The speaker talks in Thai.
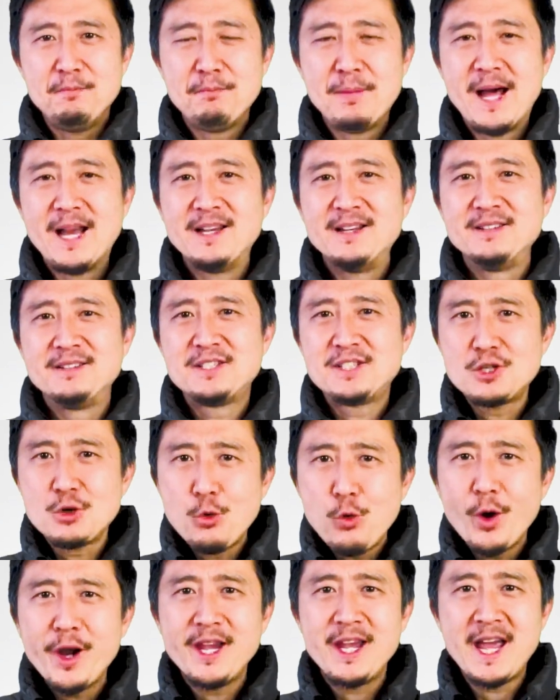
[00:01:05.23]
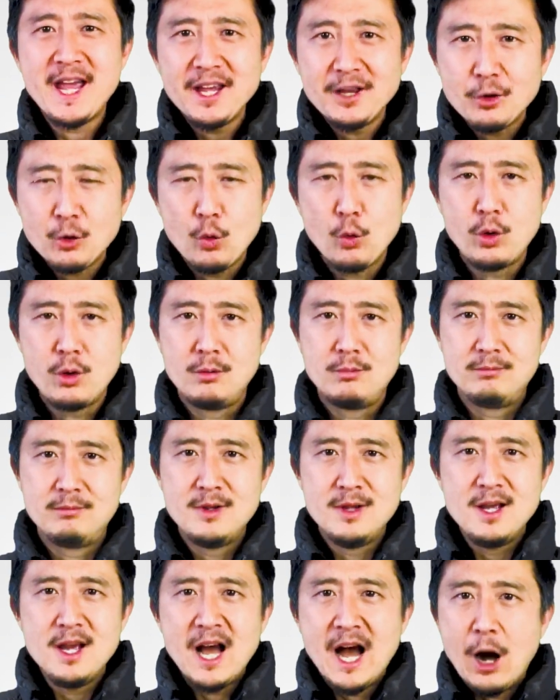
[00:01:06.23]
มันช่วยให้คุณ
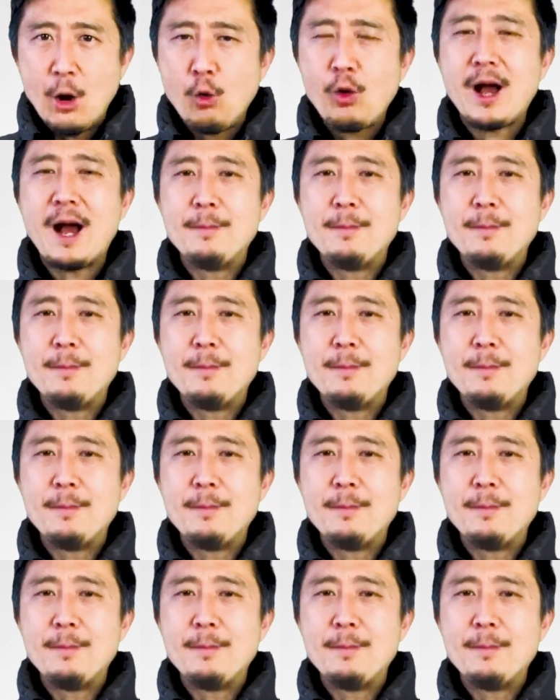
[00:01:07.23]
เอา